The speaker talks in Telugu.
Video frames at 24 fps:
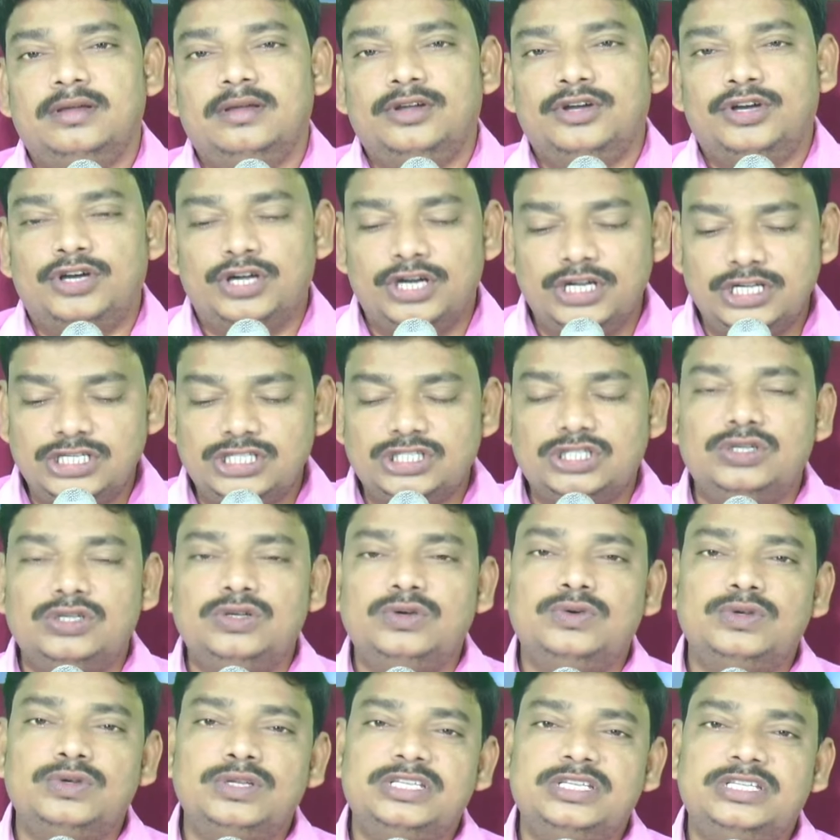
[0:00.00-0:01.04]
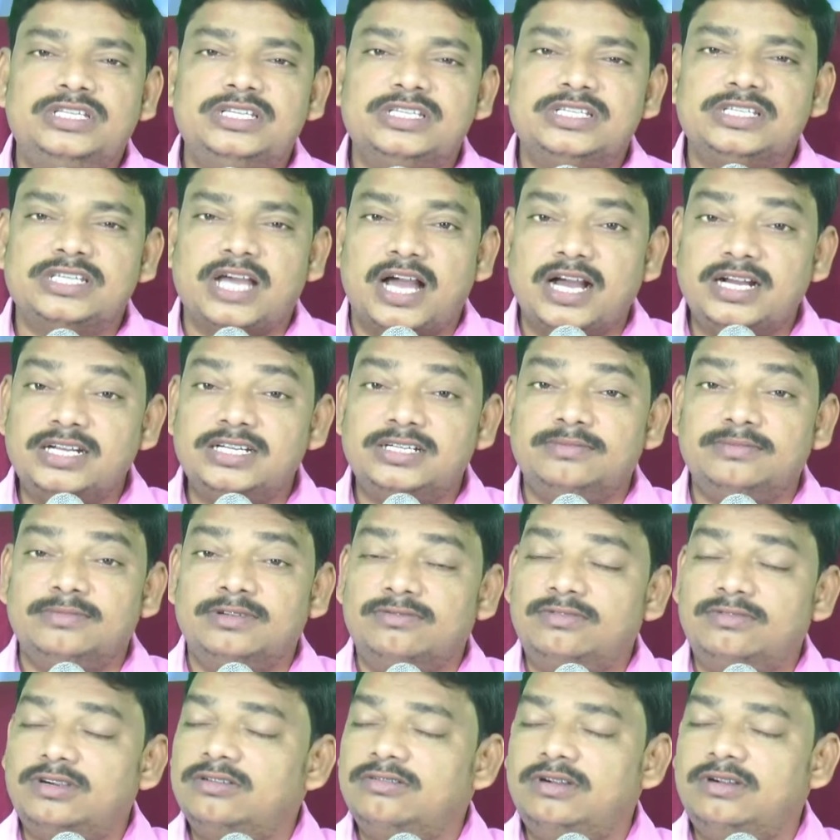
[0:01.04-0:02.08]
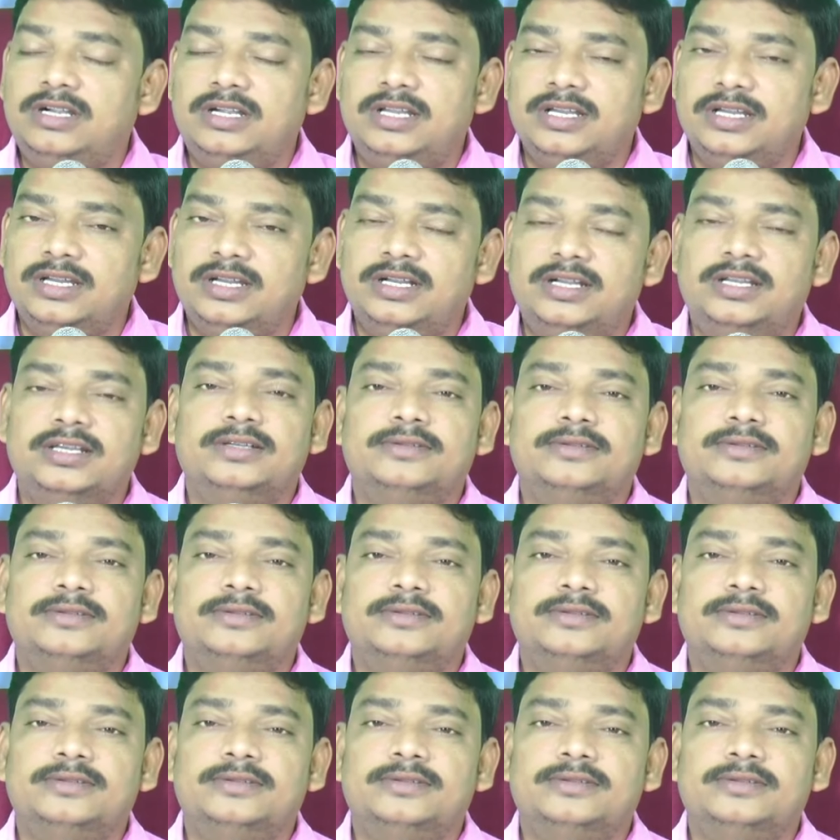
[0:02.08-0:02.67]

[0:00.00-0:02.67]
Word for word: క్రీస్తుని గురించి సాక్ష్యం ఇవ్వడం అంటే ఏంటి